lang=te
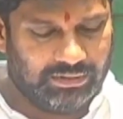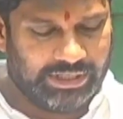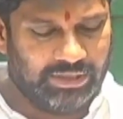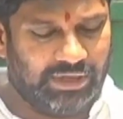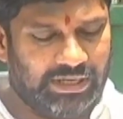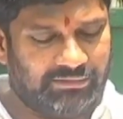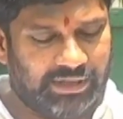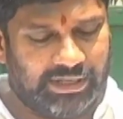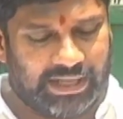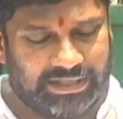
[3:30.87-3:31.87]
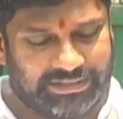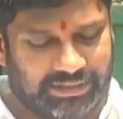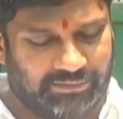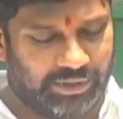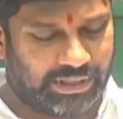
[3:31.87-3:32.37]
రెండు వేల ఇరవై రెండు ఆగస్టు
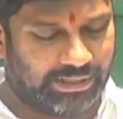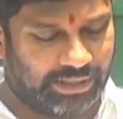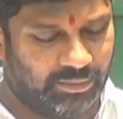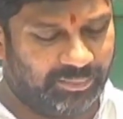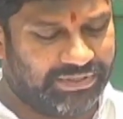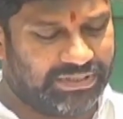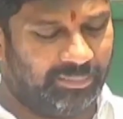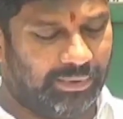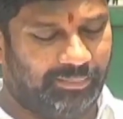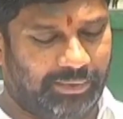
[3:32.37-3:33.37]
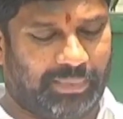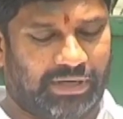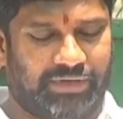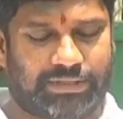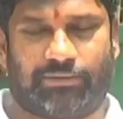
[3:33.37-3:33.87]
ఇరవై ఒకటి నాడు బీజేపీ ఎంపీ
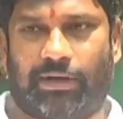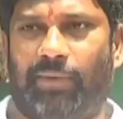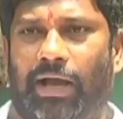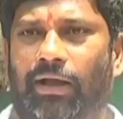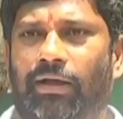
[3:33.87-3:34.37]
పర్వేష్ వర్మ